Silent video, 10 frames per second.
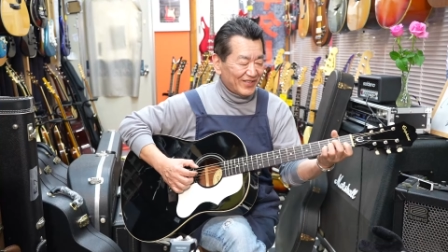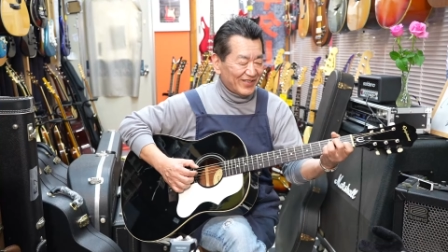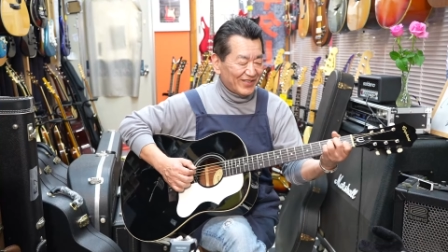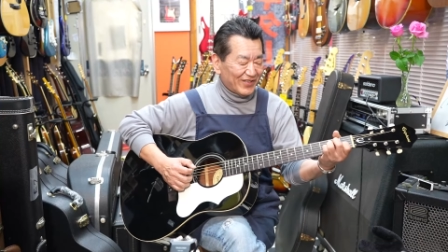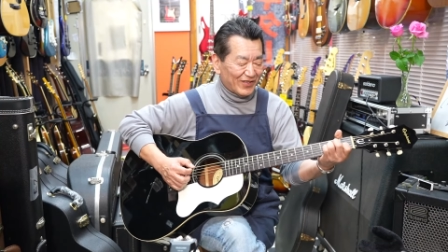
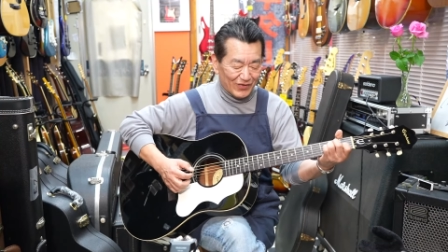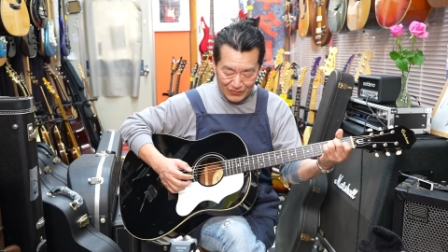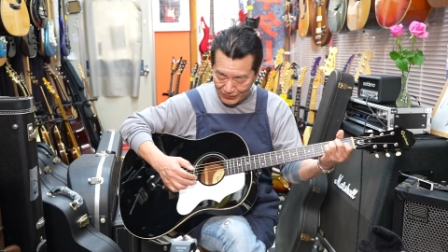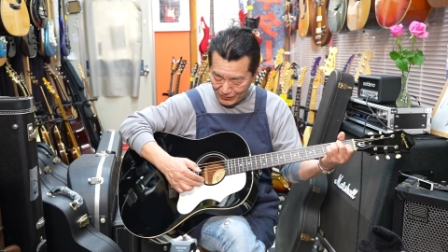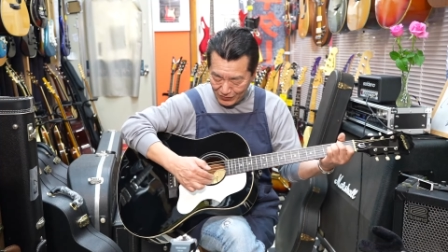
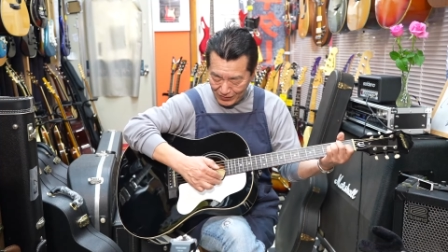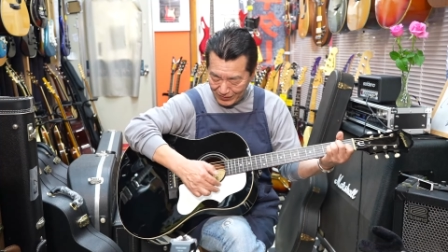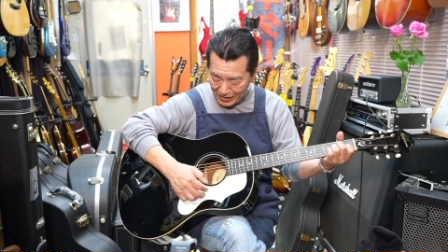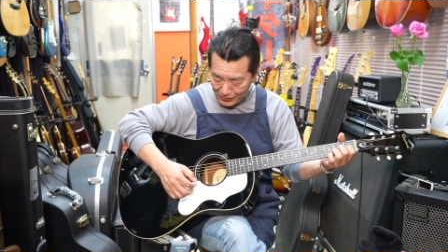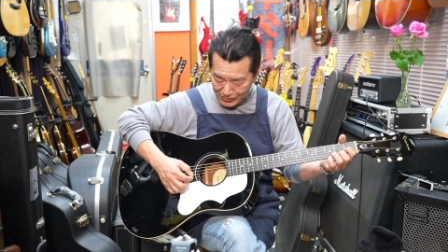今これ
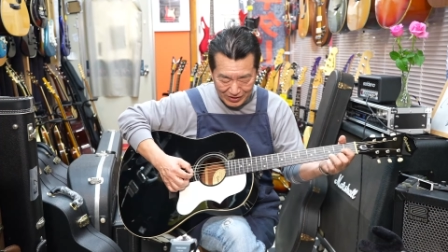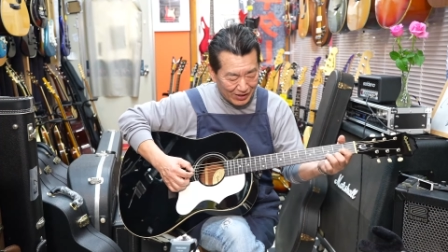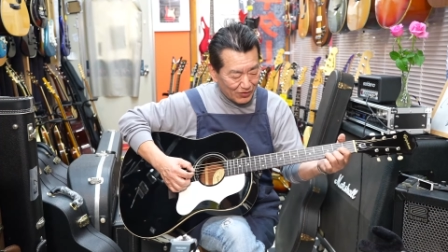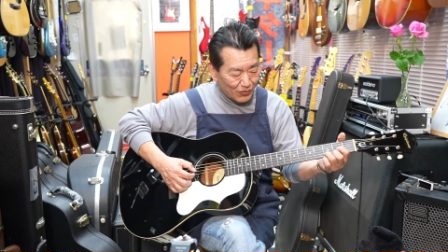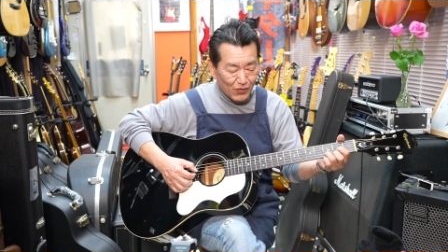なんとなく
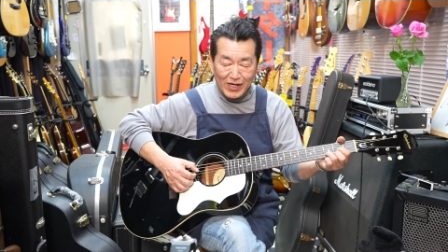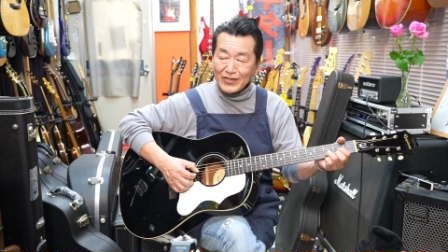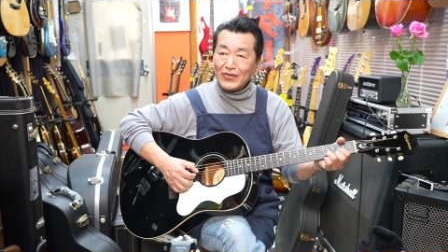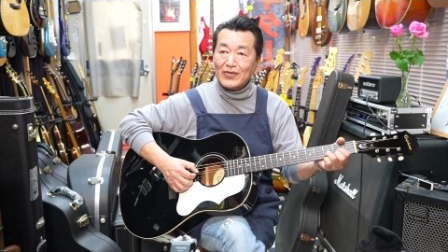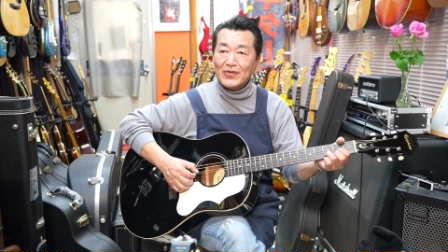斎藤和
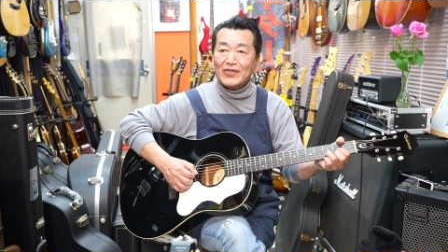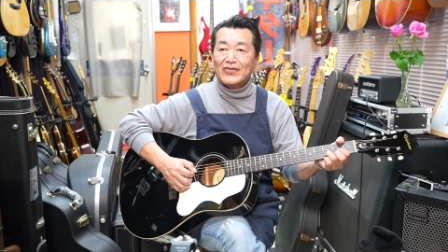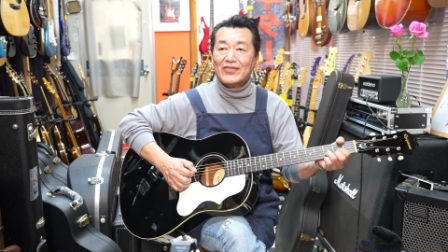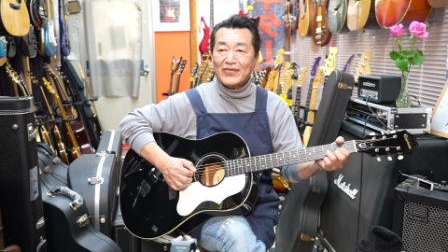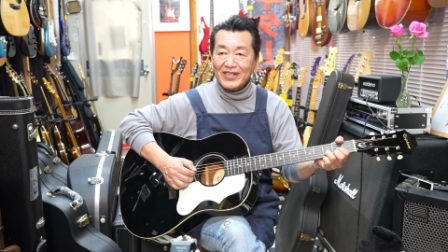義モデル
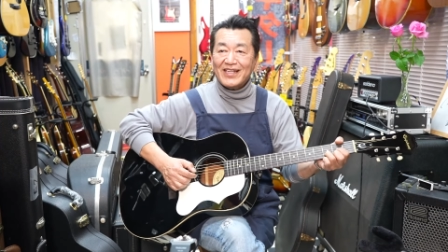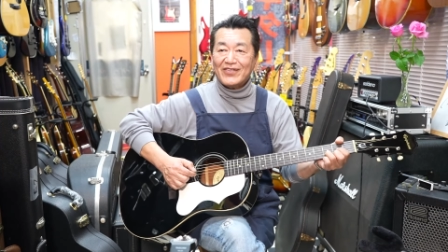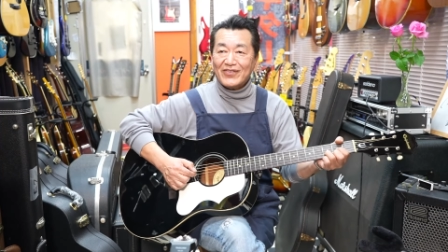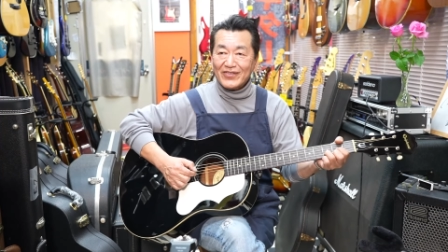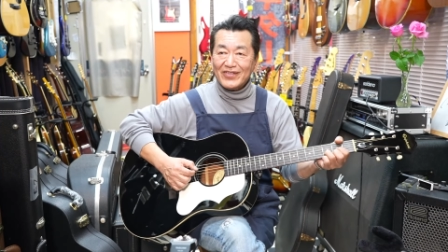ですよねな
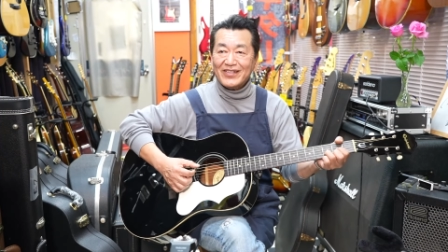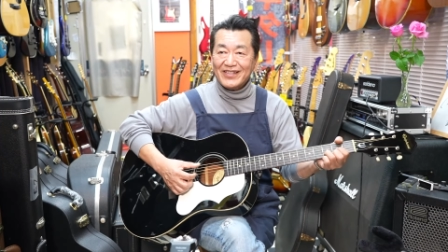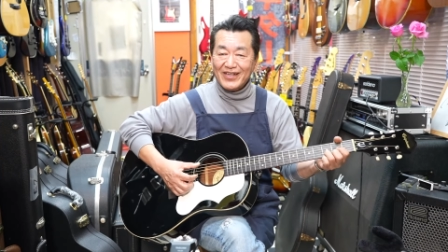んとな